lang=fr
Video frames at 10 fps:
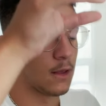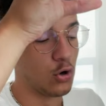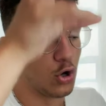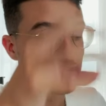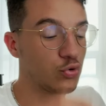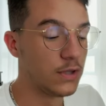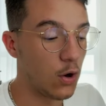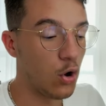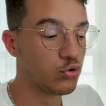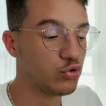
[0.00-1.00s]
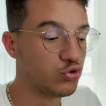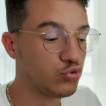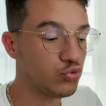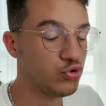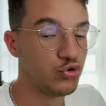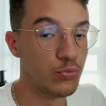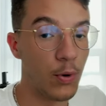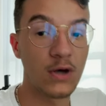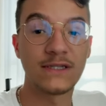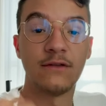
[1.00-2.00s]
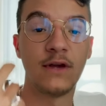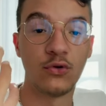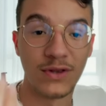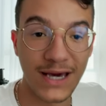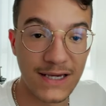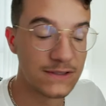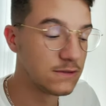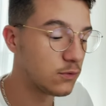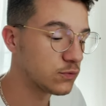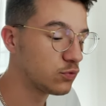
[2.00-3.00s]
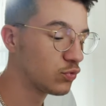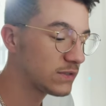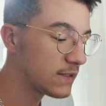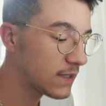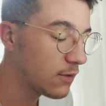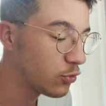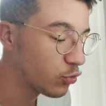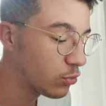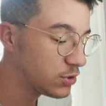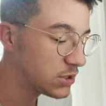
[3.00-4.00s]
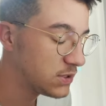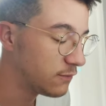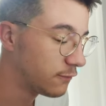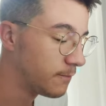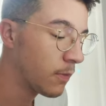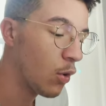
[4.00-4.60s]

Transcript: lorsqu'on est en dessous du support, ça devient une résistance. Donc ça sera notre objectif.